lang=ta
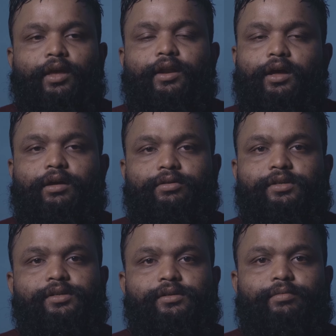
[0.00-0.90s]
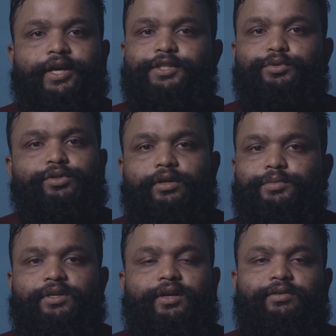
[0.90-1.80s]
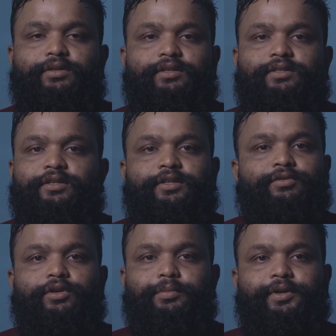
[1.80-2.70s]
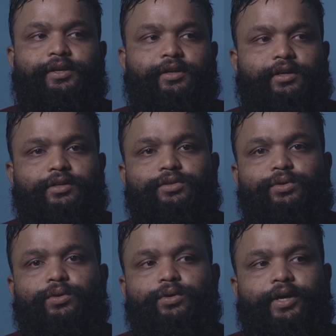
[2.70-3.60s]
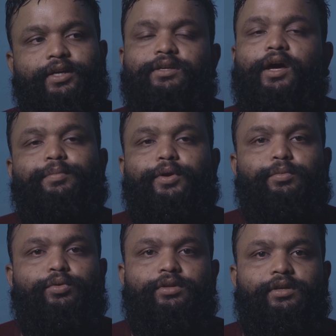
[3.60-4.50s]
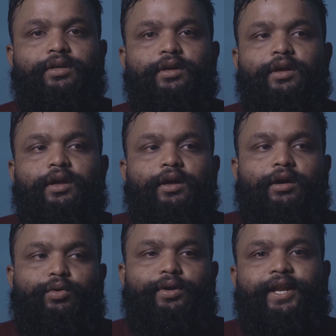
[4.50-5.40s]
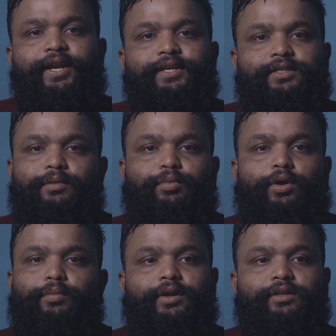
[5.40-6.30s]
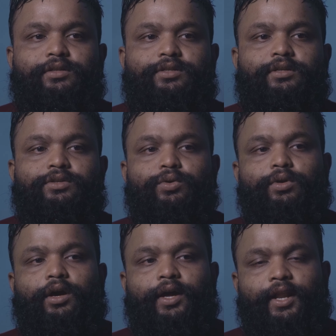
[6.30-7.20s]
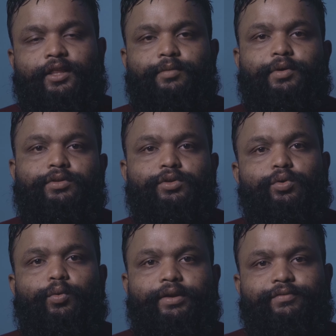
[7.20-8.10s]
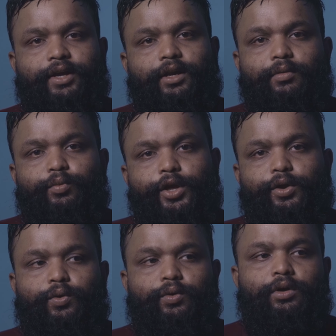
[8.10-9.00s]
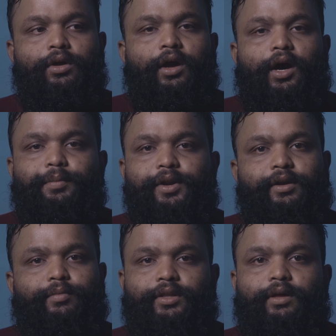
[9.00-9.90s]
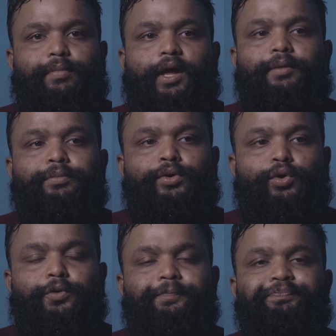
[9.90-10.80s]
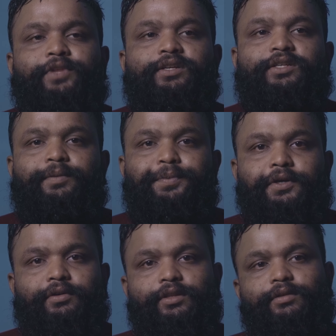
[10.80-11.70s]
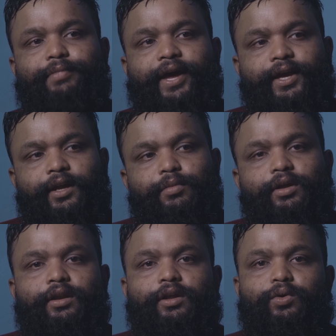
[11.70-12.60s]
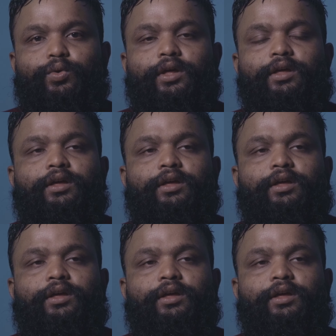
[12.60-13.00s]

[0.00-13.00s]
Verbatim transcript: நான் வந்து மகேஷ் முத்துசாமி சார்கிட்ட வந்து அசிஸ்டண்ட்டாக ஒர்க் பண்ணிகிட்ருக்கேன் ஸோ எங்கள் சார் படமும் வந்து ஒரு டென் டேஸில் போகிற மாதிரி இருந்துச்சு ஸோ நாங்கள் எல்லாத்தையுமே வந்து ஒரு ஒன் வீக்கில் முடிக்கணும் அப்படின்ற மாதிரி தான் பிளான் பண்ணோம் ஸ்கிரிப்ட் வந்து பயங்கரமாக இல்லைனா கூட